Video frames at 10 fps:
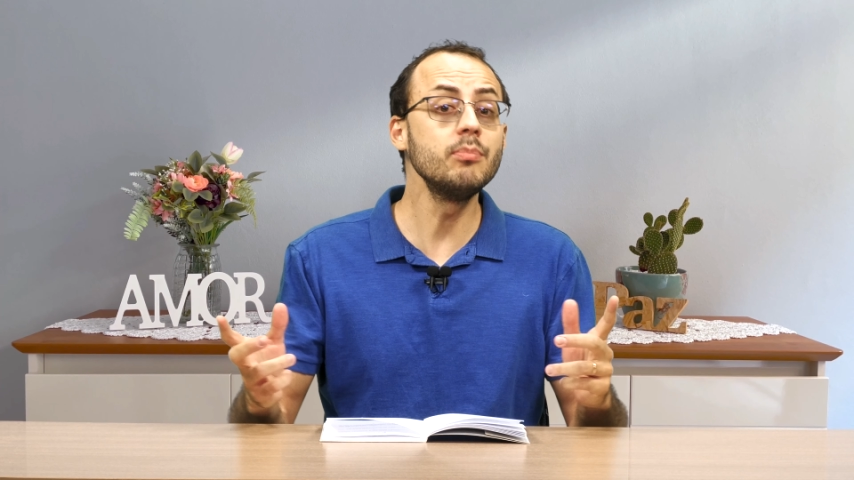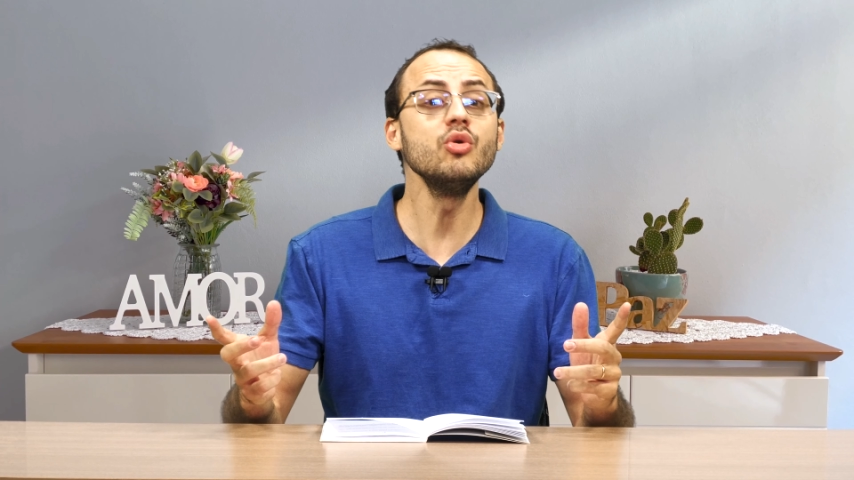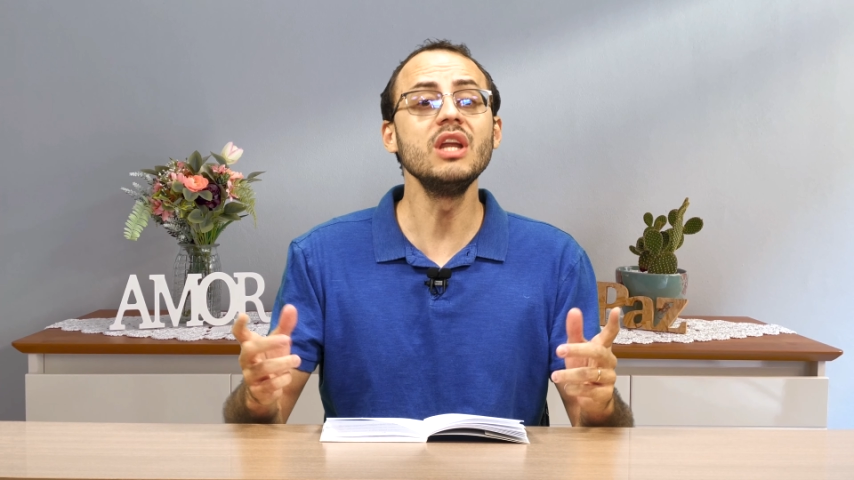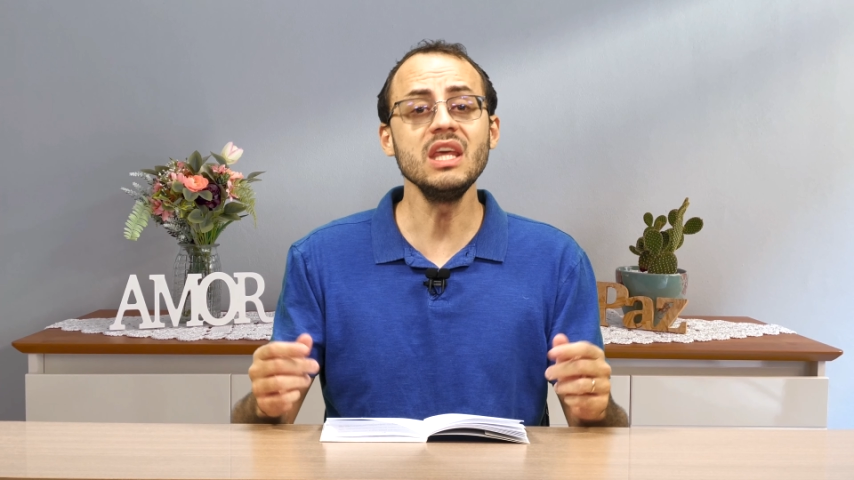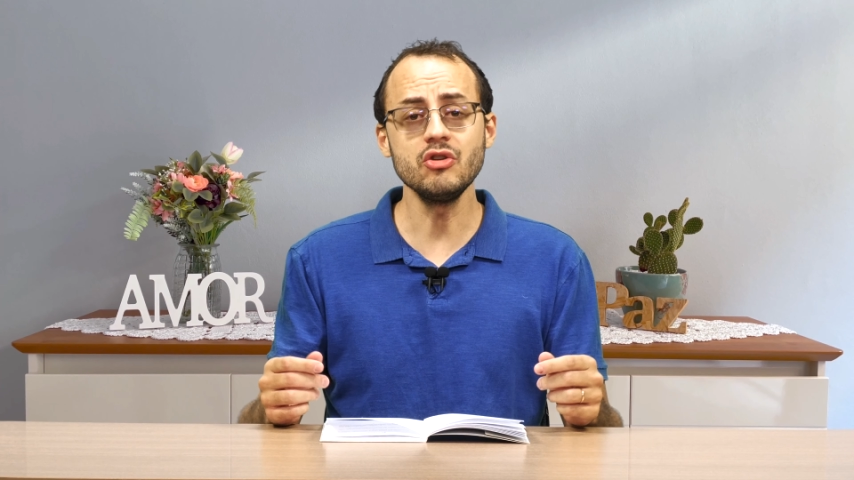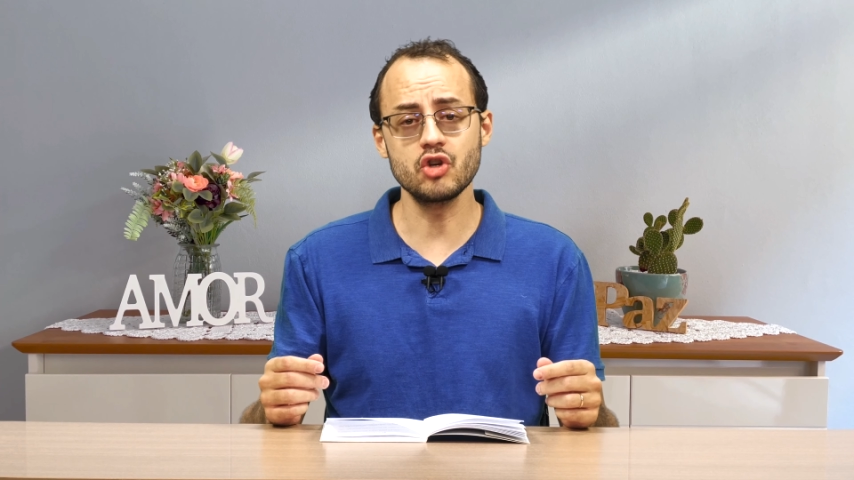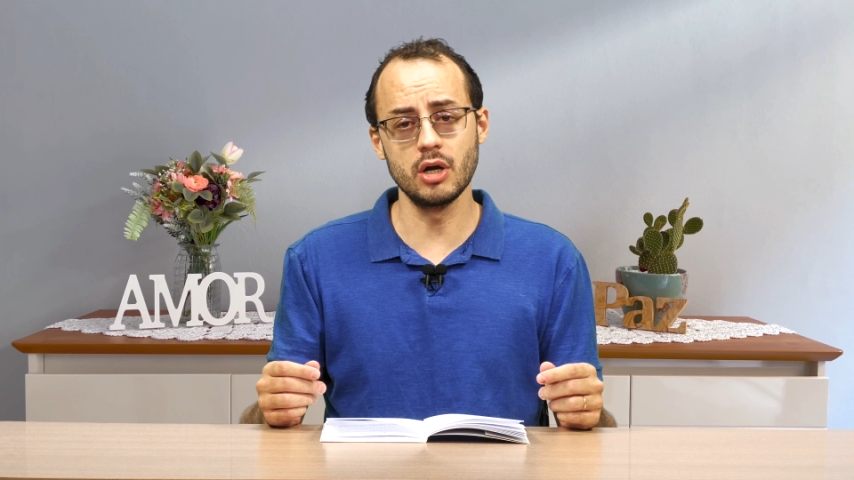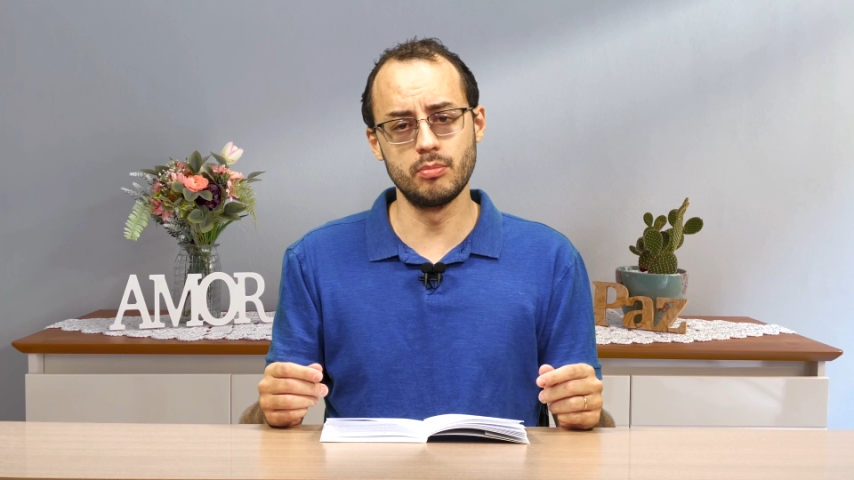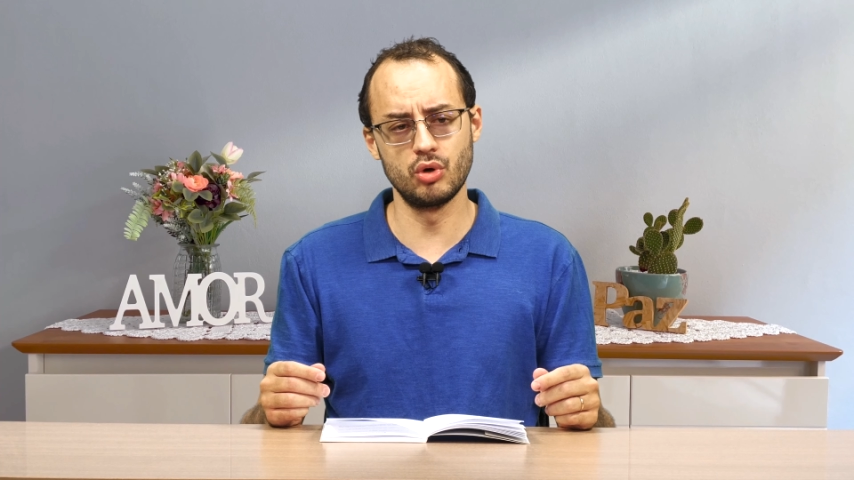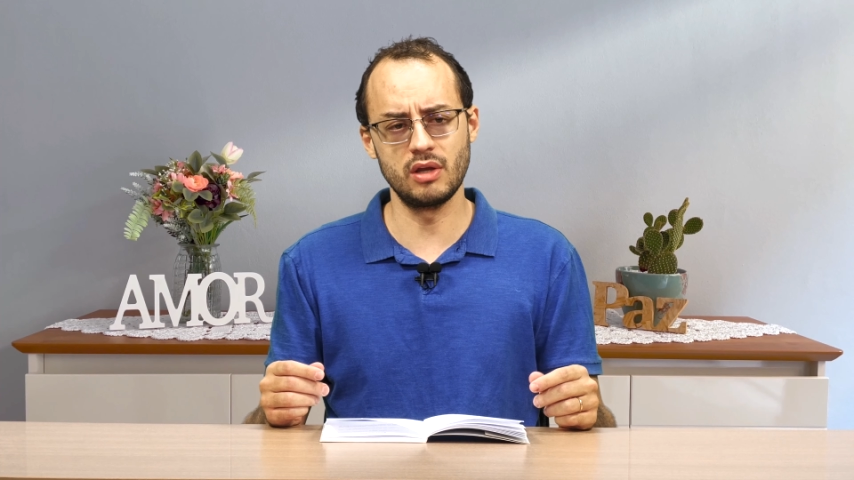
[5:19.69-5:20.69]

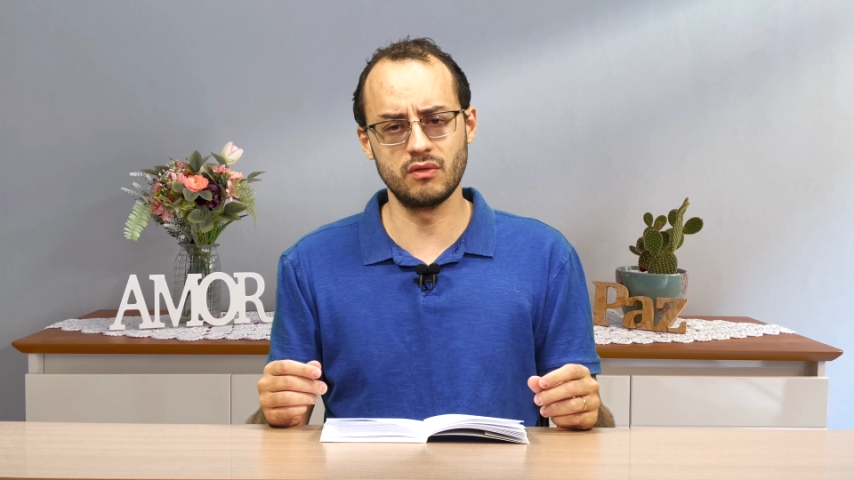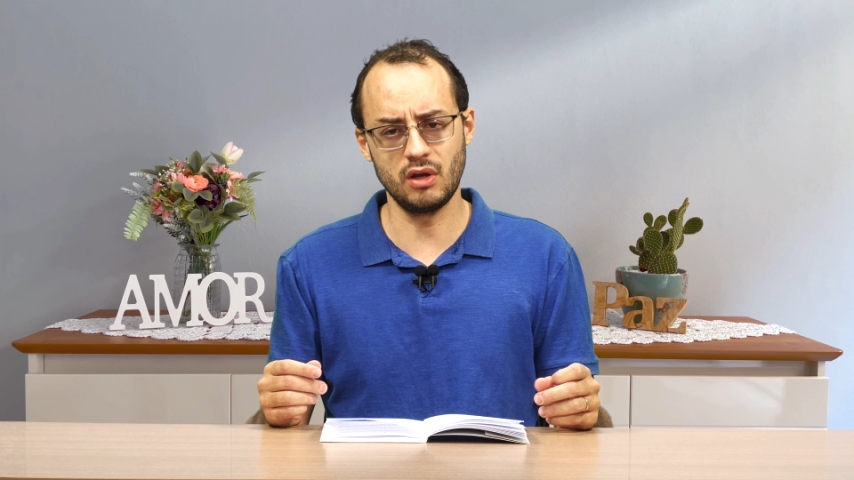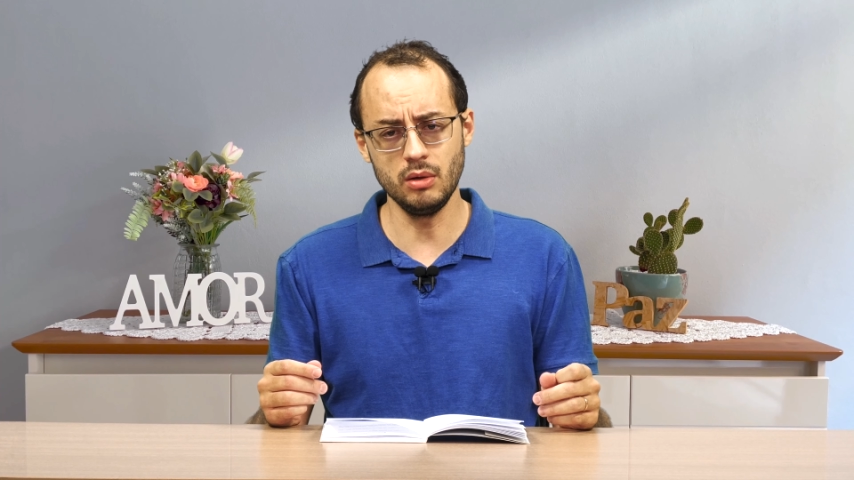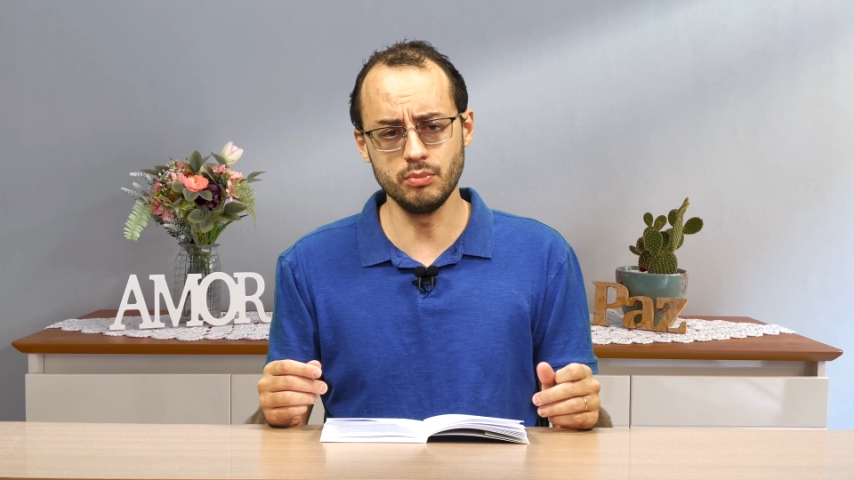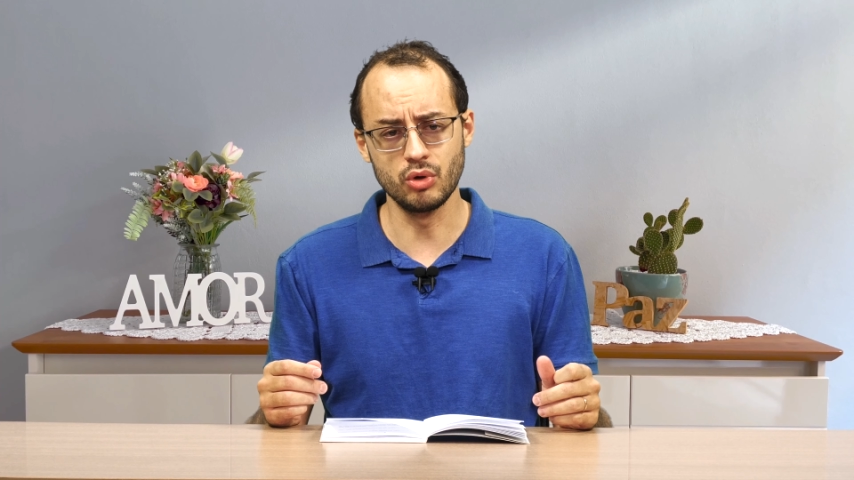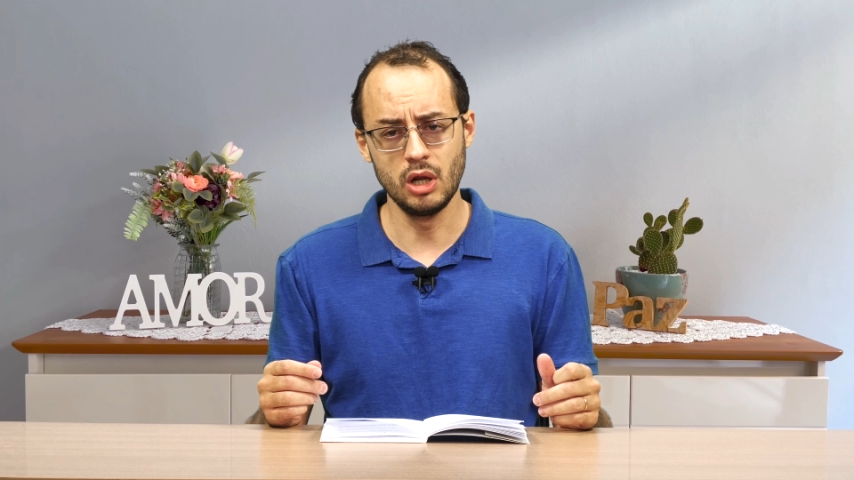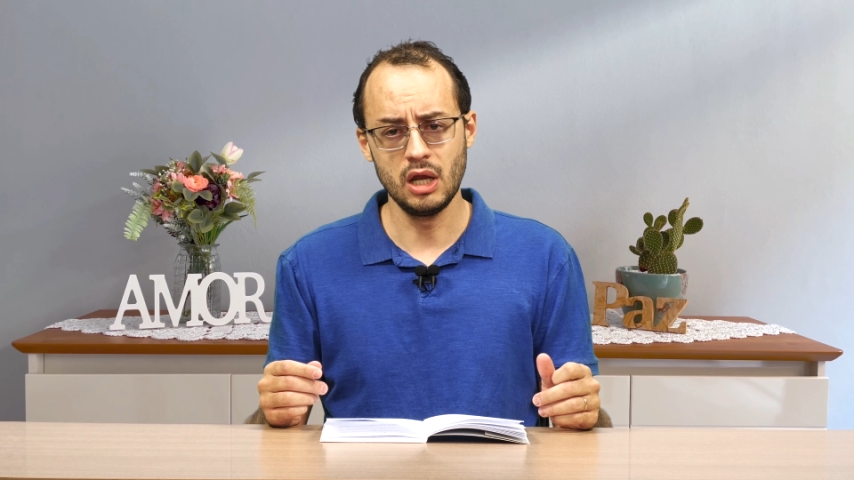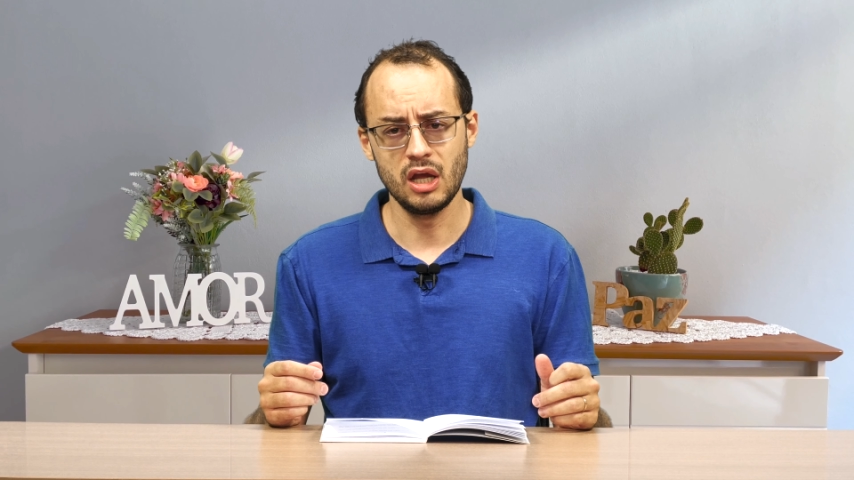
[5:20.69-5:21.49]
política, por exemplo.